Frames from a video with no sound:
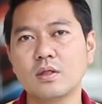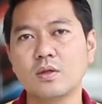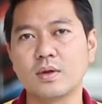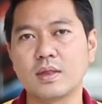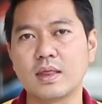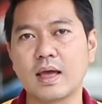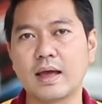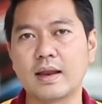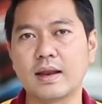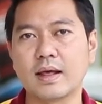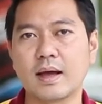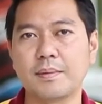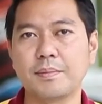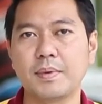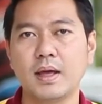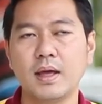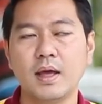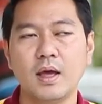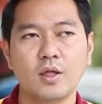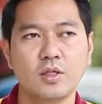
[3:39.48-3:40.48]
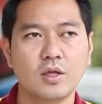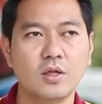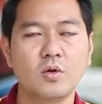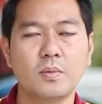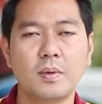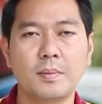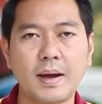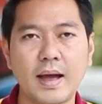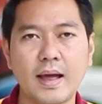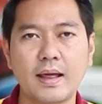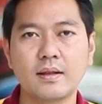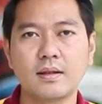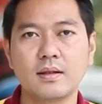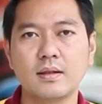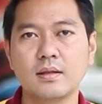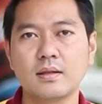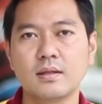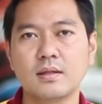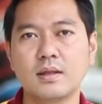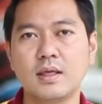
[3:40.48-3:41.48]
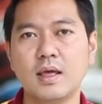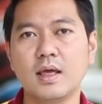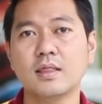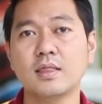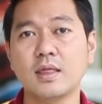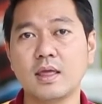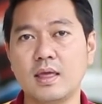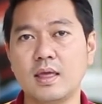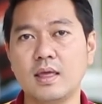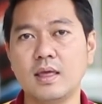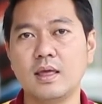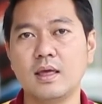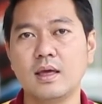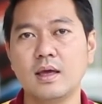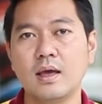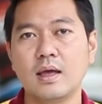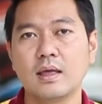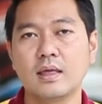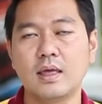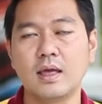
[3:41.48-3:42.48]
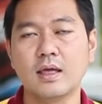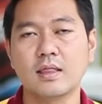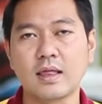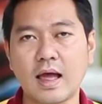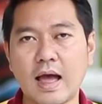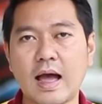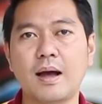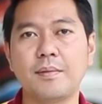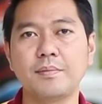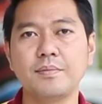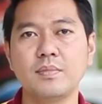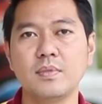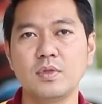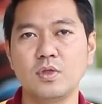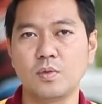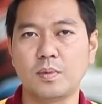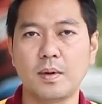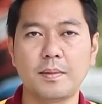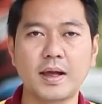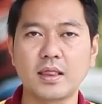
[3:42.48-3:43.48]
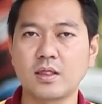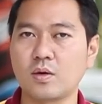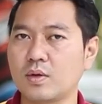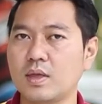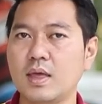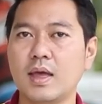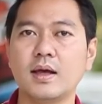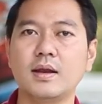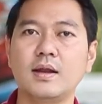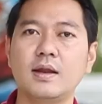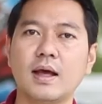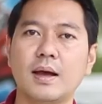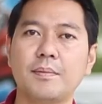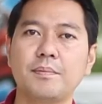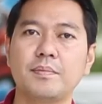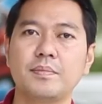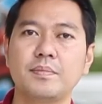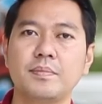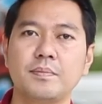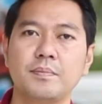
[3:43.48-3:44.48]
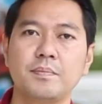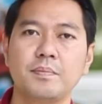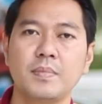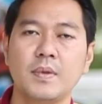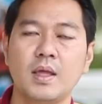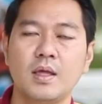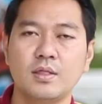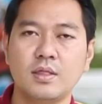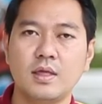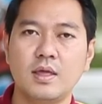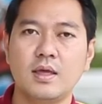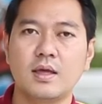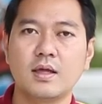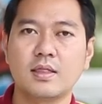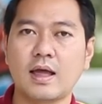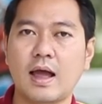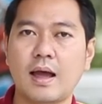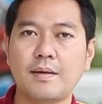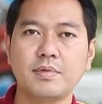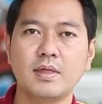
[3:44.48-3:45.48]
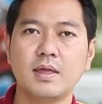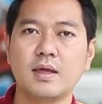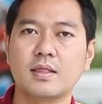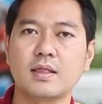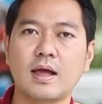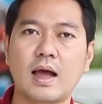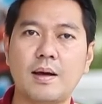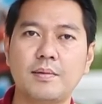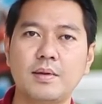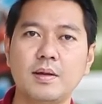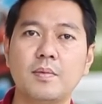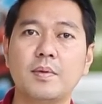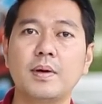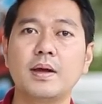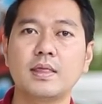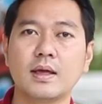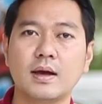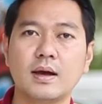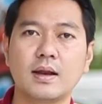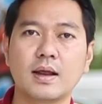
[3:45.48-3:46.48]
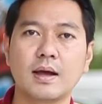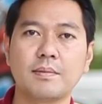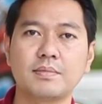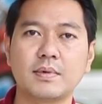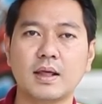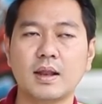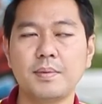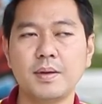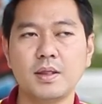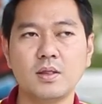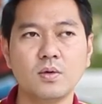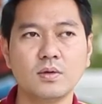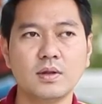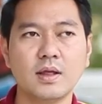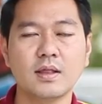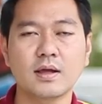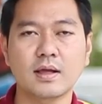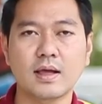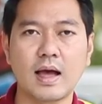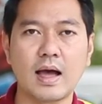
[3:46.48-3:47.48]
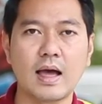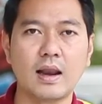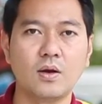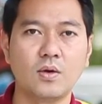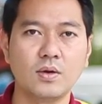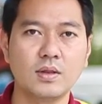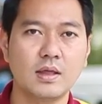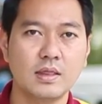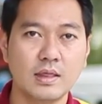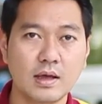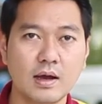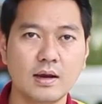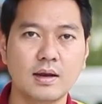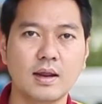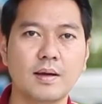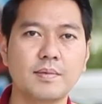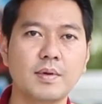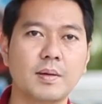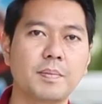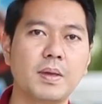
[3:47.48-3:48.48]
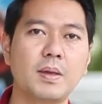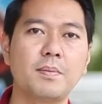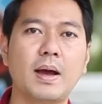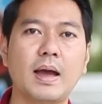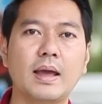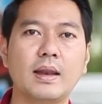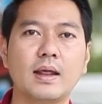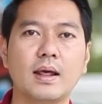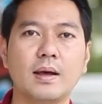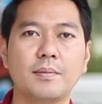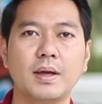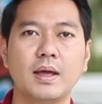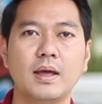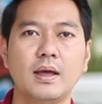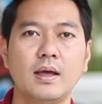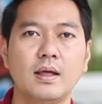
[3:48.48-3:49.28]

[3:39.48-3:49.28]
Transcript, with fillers: ส่วนใหญ่นะครับจะอยู่ประมาณเกียร์4เกียร์3อยู่ประมาณ2เกียร์นี้ครับ4กับ3 4กับ3ที่ผมเคยเจอนะครับ แต่ถ้าเป็นช่วงเทศกาลรถเยอะๆนะครับ อย่างปีใหม่นะครับ